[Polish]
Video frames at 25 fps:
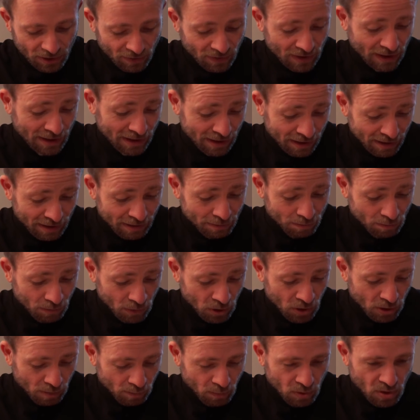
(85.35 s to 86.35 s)
wtedy
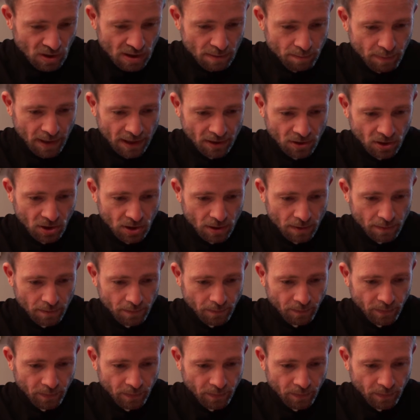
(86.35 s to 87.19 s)
może pójść spać.